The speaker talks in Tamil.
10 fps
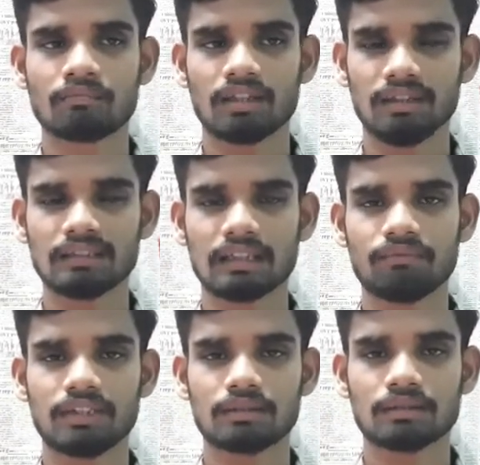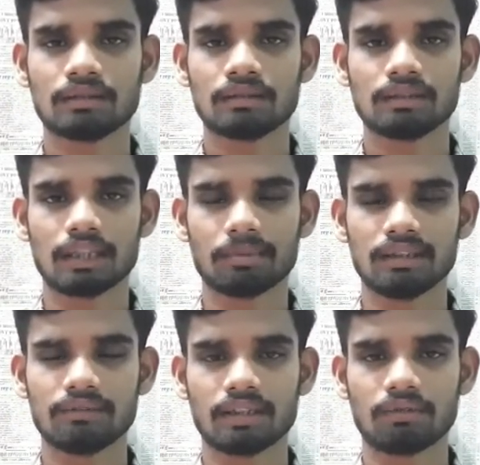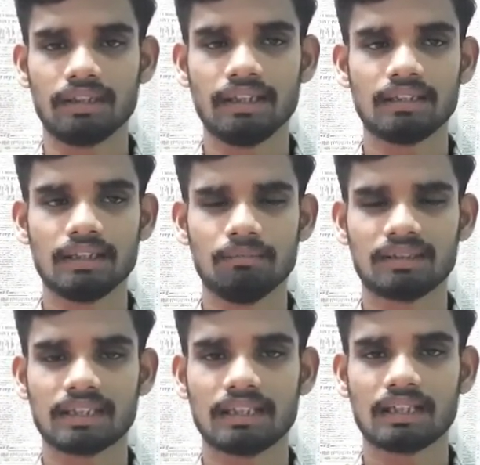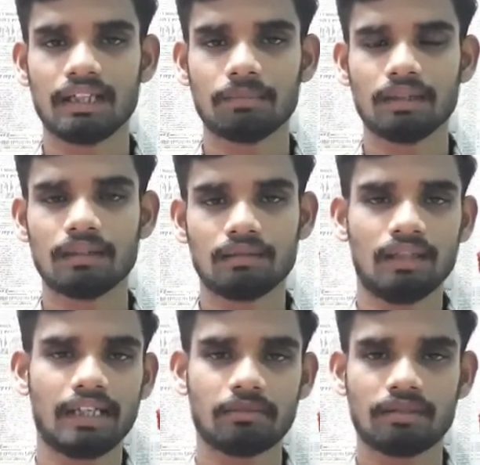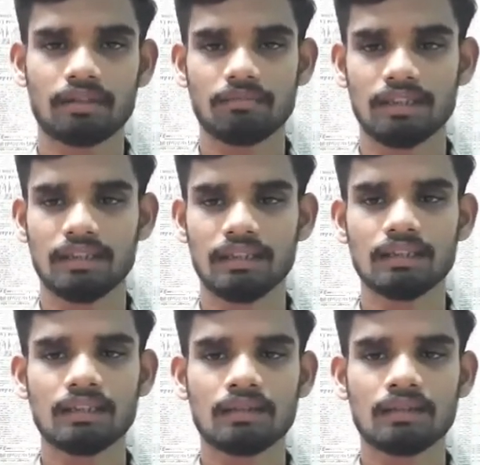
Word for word: இந்த சன்ஃபிஷ் தரப்புலேருந்து வரக்கூடிய இந்த பிஸ்கெட்டு கண்டிப்பாக அனைவரையும் வந்துட்டு